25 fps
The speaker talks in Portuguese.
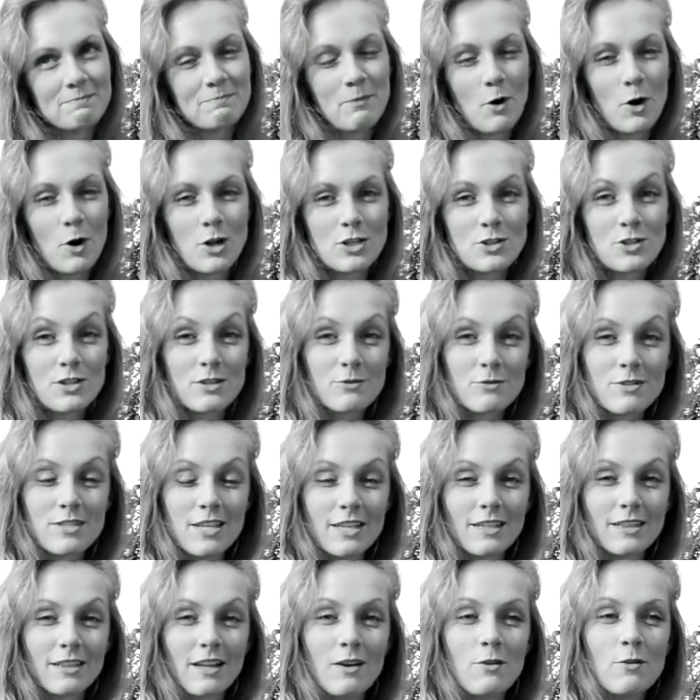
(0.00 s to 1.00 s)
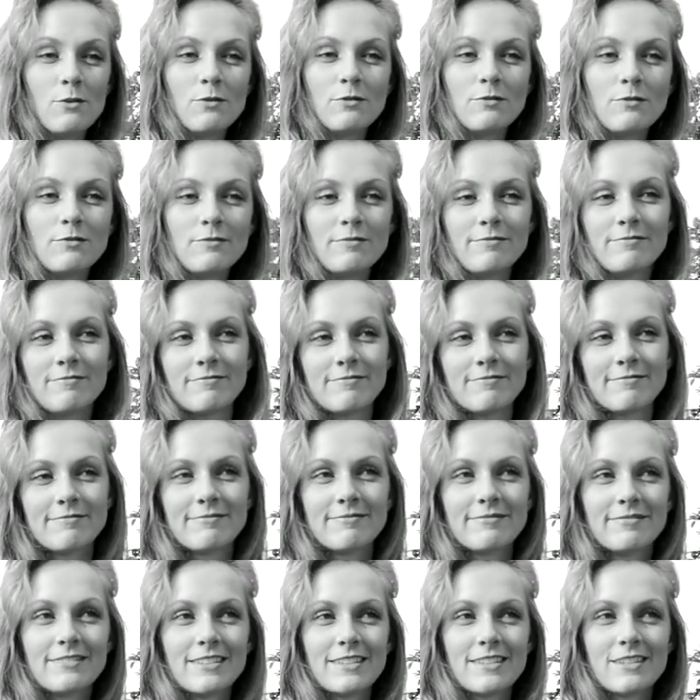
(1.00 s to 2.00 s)
pode não ser tão
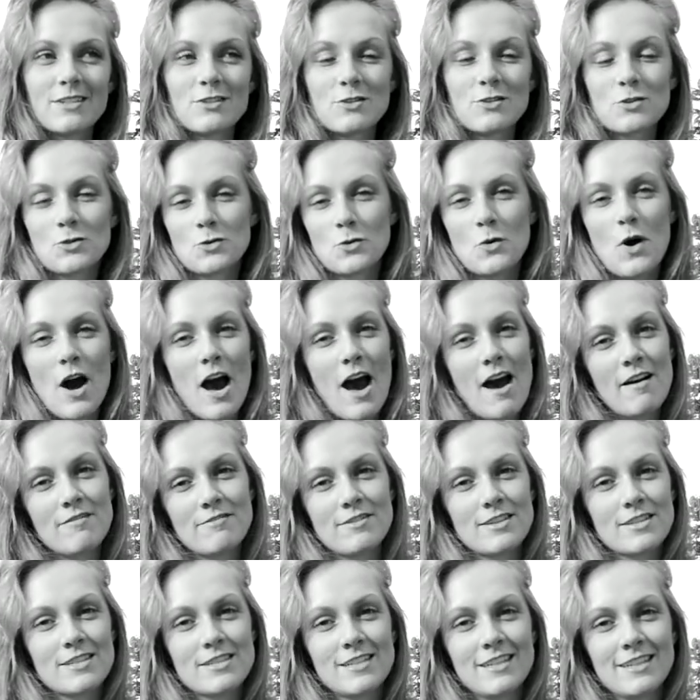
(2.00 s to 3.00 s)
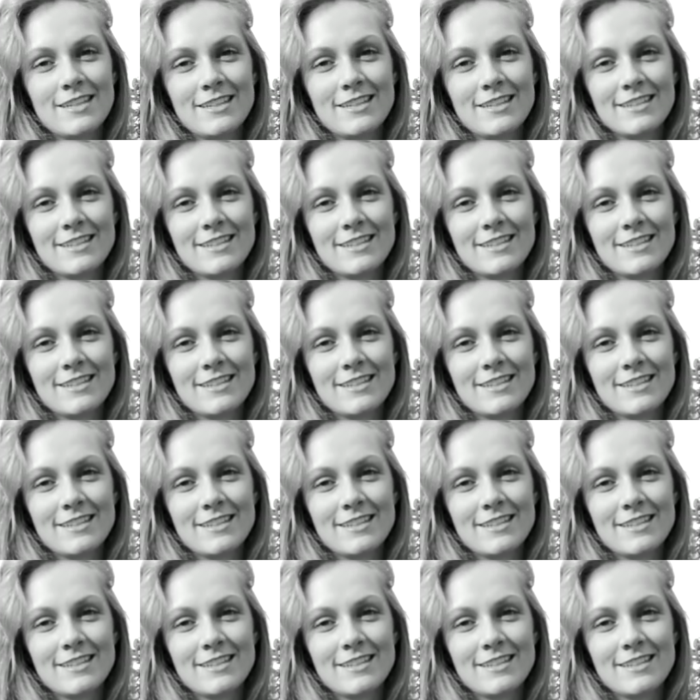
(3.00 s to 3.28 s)
suave assim